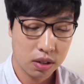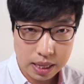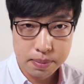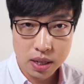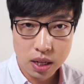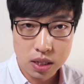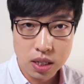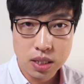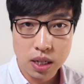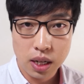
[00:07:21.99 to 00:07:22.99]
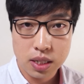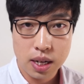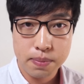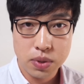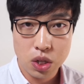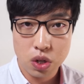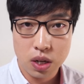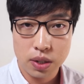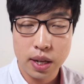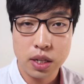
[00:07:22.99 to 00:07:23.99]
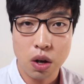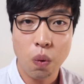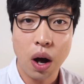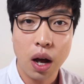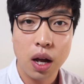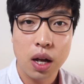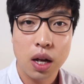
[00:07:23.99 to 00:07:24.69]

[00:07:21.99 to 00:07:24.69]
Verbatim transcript: 간만에 극장에 참 최적화된 영화.